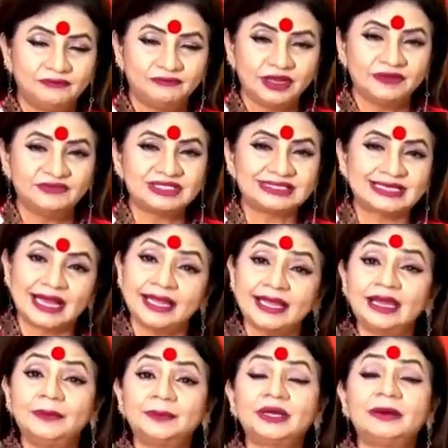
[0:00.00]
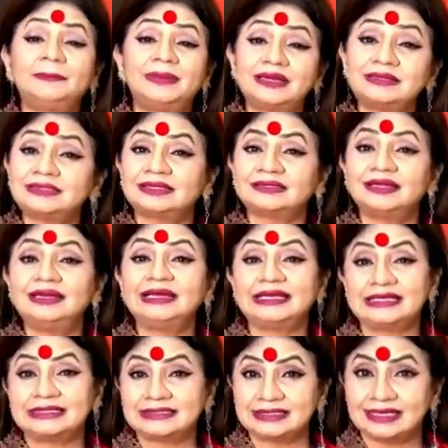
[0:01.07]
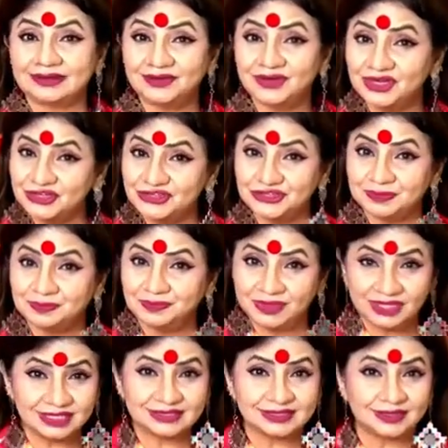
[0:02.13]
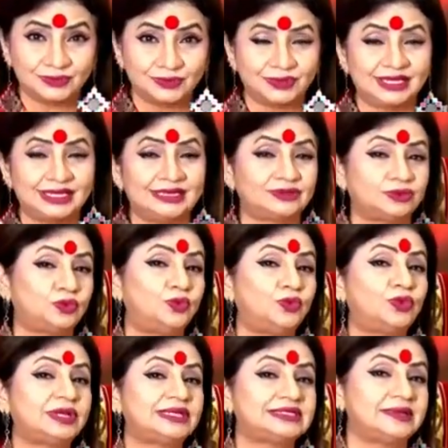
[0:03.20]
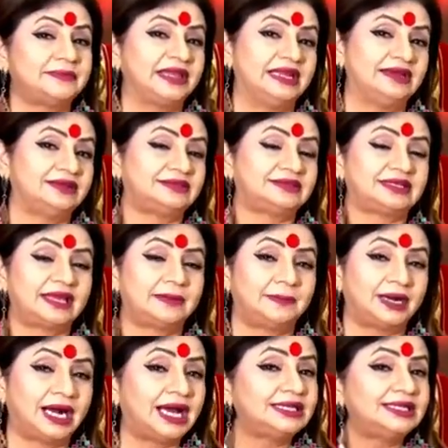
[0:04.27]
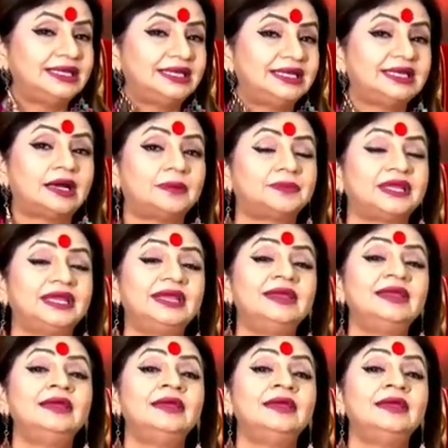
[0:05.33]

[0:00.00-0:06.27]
व्यवसाय आपका बढ़ सकता है लेकिन संघर्ष भी ज़रूरी है थोड़ी सी मेहनत के बाद ही आपकी